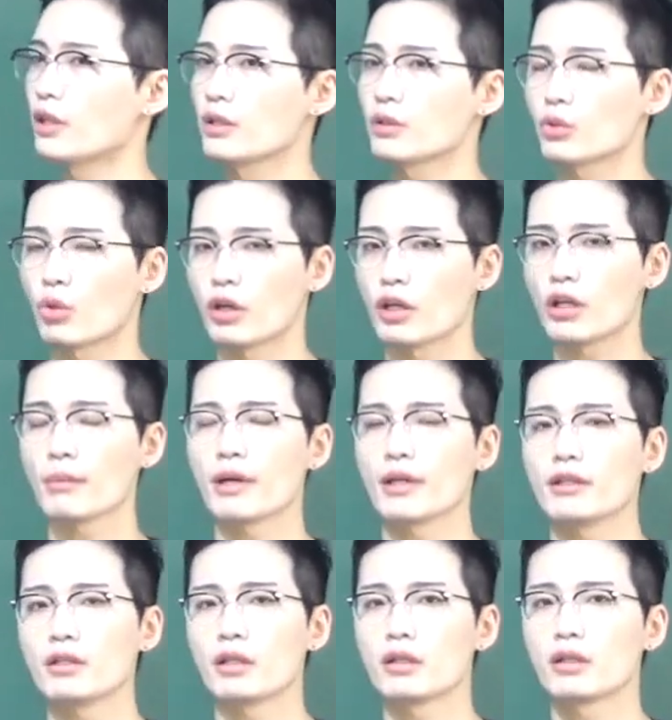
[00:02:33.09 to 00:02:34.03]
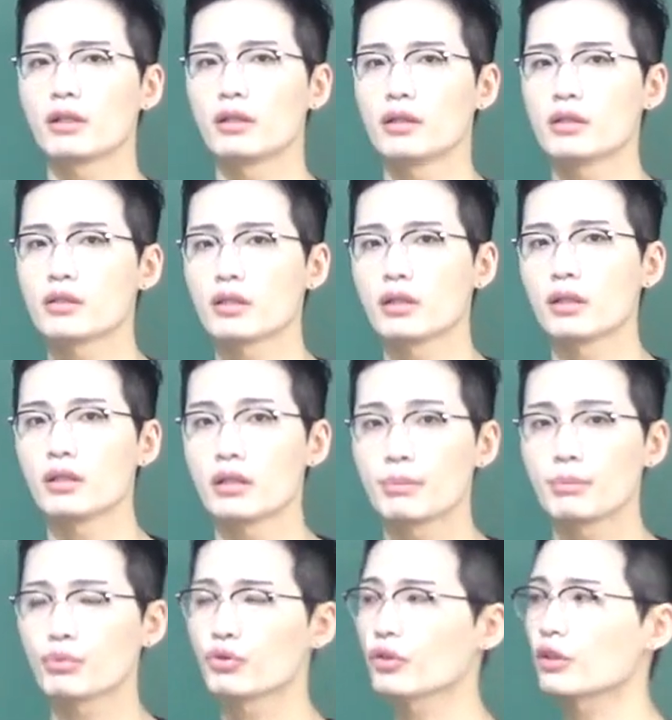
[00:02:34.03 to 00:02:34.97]
대해서 되게 많이 얘기를 했지
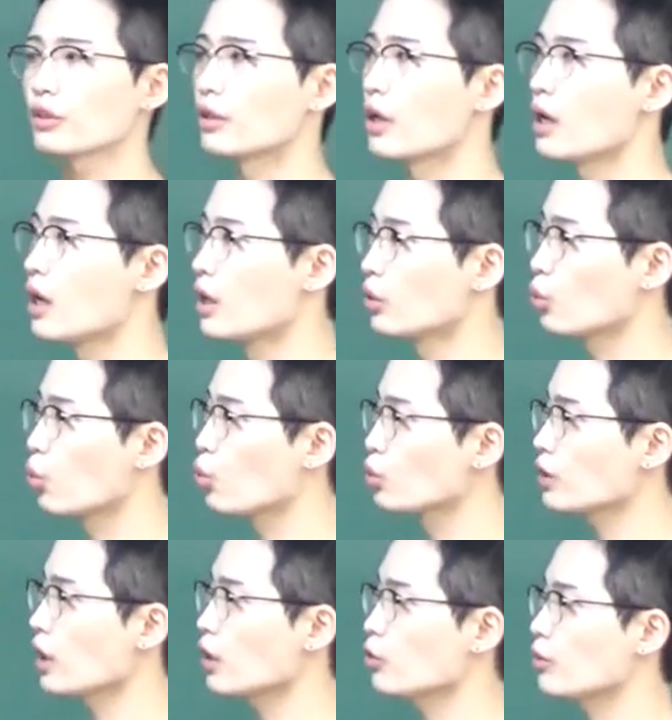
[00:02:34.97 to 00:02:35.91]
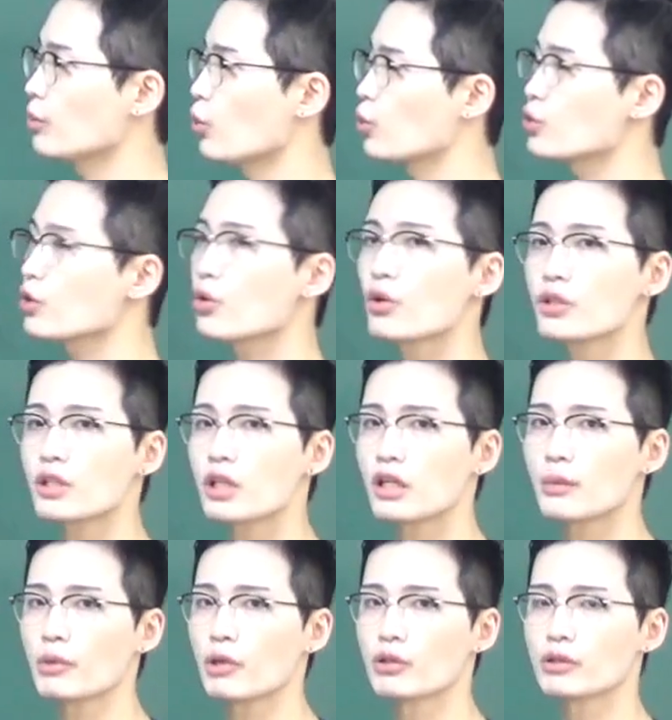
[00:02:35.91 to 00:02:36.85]
if는 동사 뒤 목적어
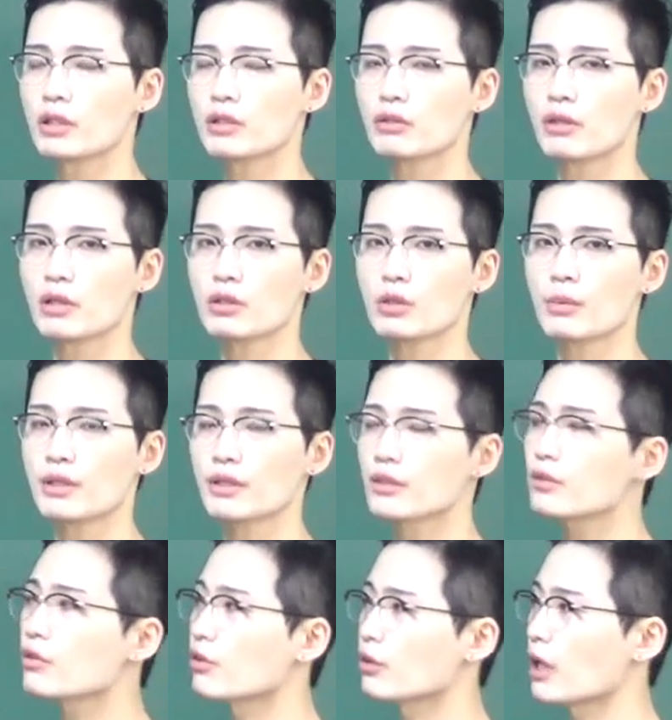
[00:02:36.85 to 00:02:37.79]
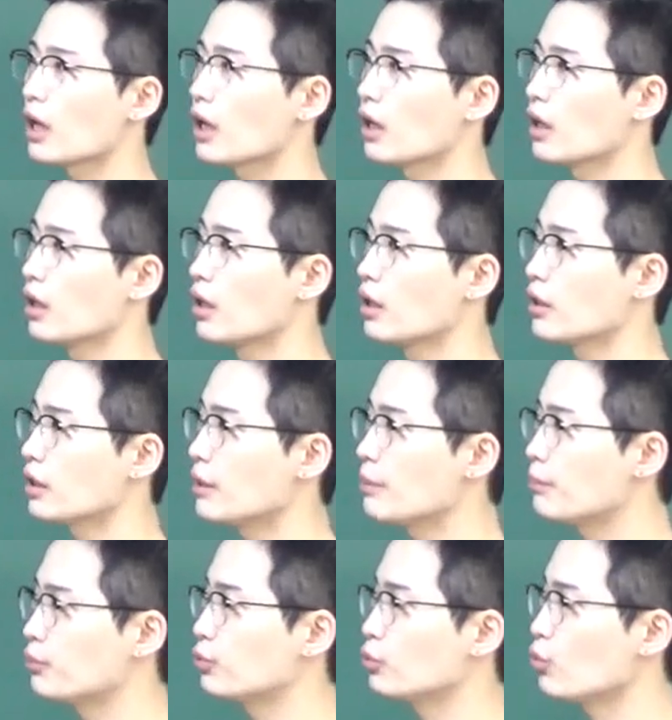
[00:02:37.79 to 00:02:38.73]
자리 명사절에서만 쓰거나
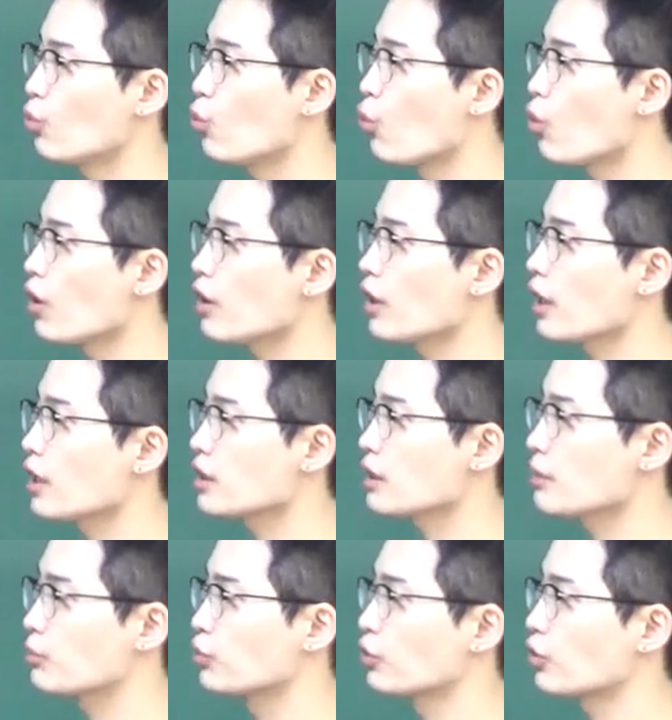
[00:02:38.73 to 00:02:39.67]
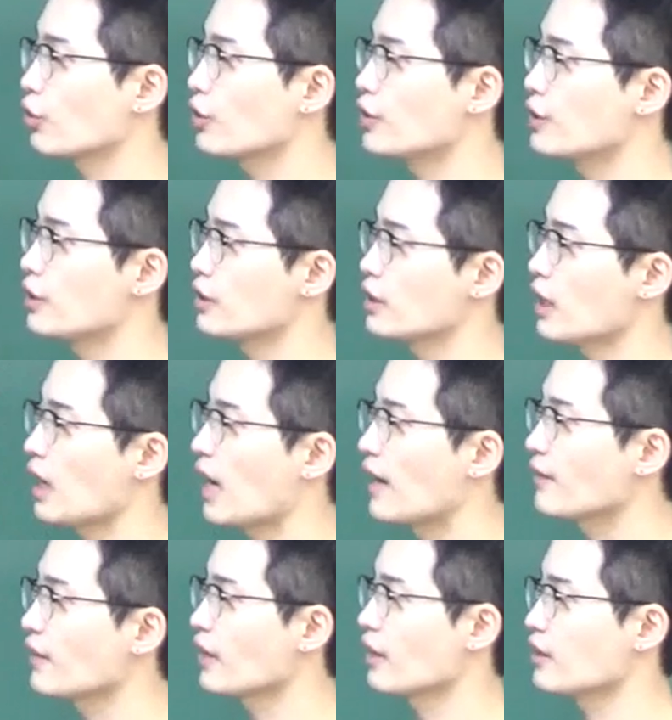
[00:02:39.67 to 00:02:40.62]
if or not이 붙어있지
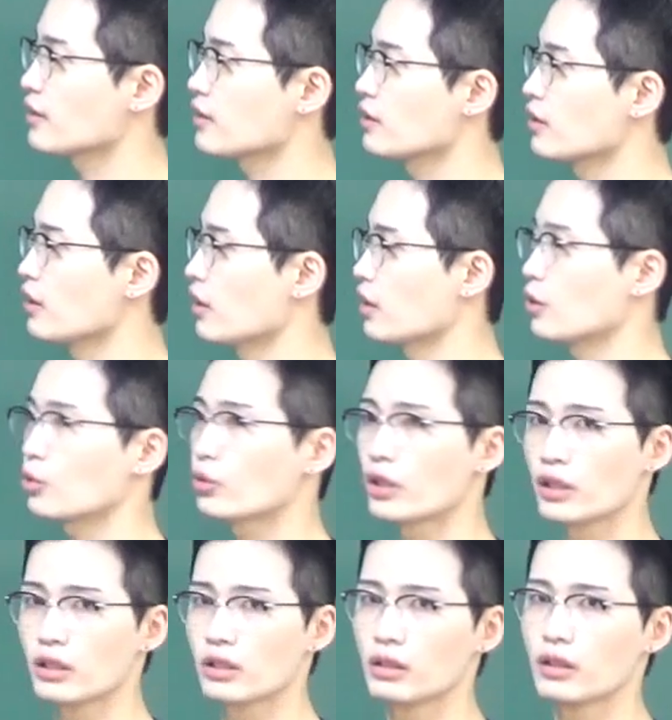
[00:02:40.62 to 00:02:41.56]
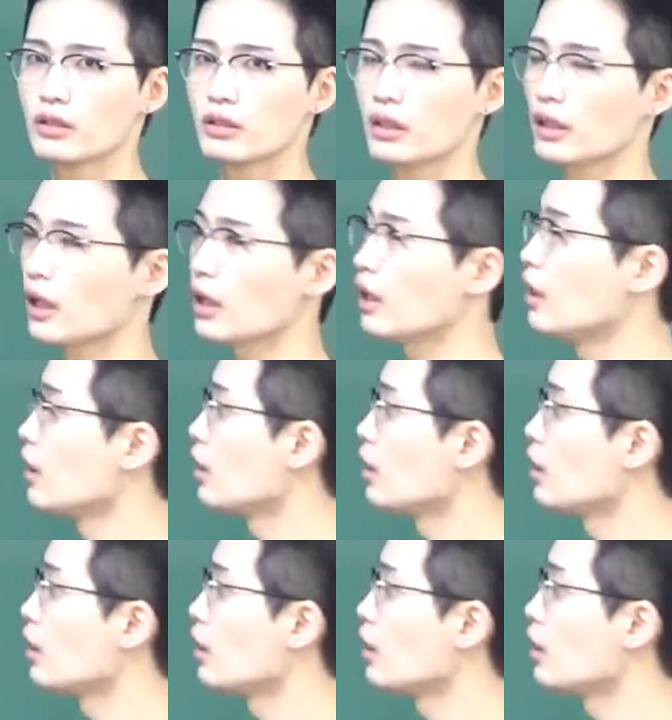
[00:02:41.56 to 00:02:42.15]
않아야 쓴다라고 얘기를 했잖아